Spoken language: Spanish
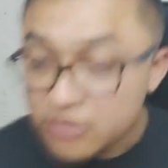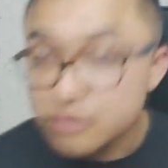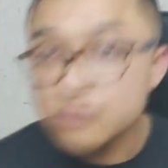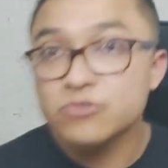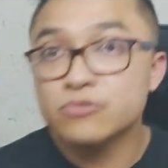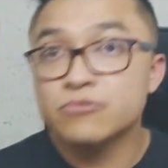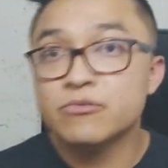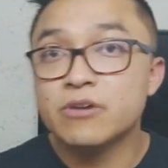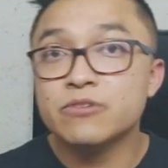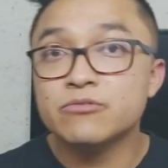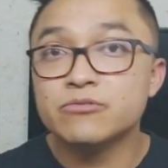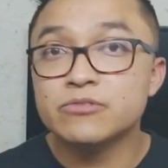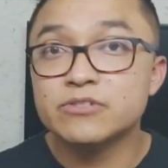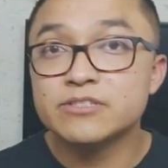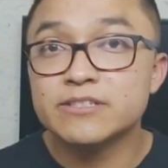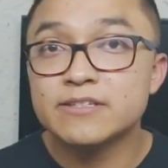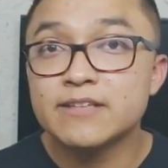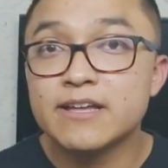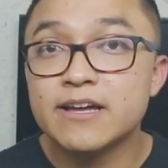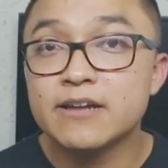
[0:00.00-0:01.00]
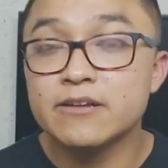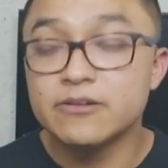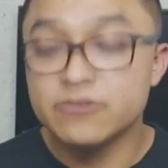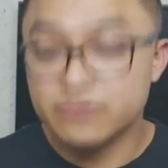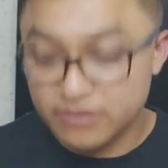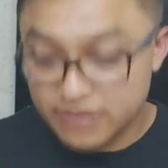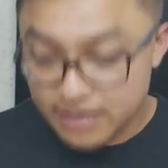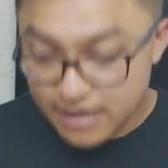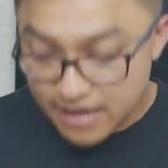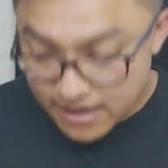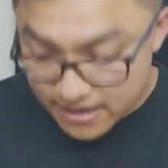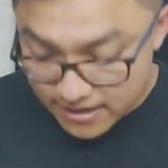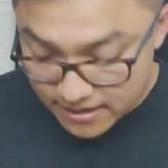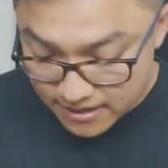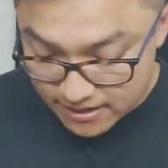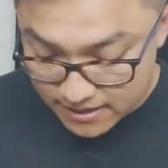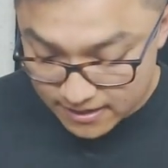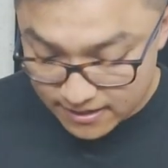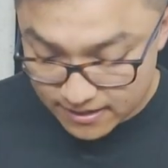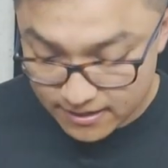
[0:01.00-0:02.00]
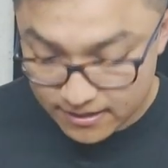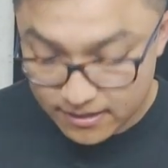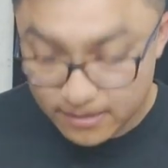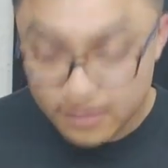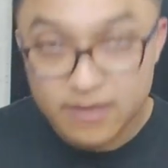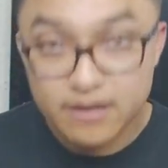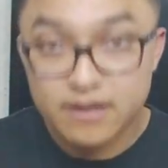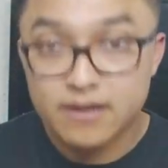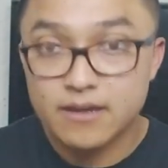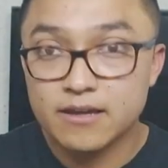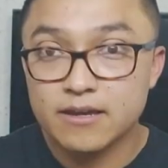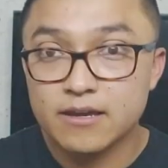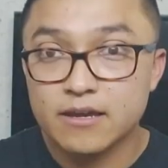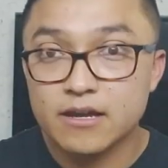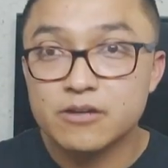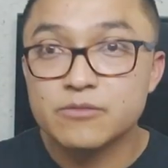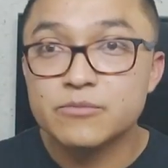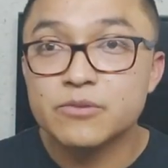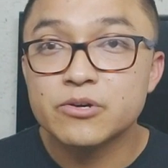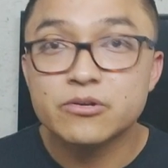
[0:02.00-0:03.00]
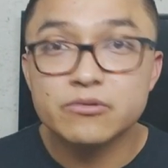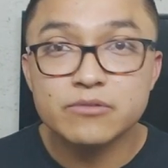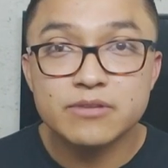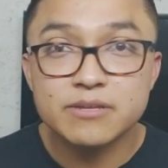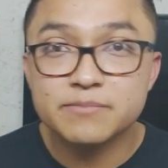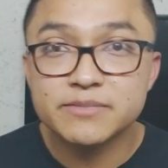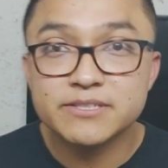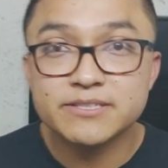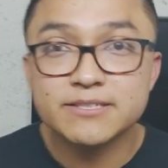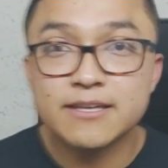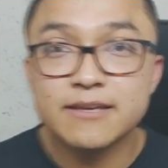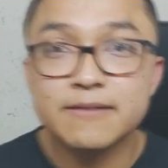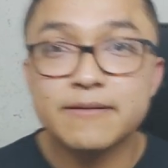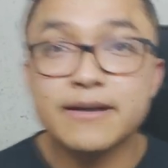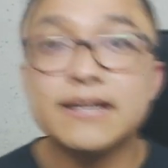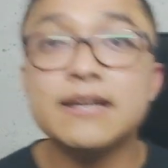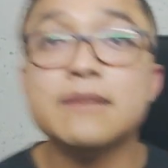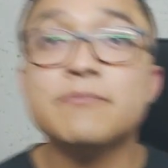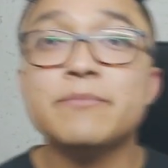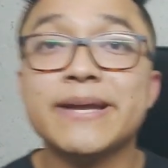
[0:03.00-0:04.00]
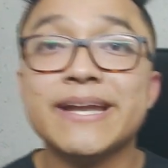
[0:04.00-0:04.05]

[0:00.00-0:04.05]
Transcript: Si no hay un escenario y hay a lo mejor una pista de baile,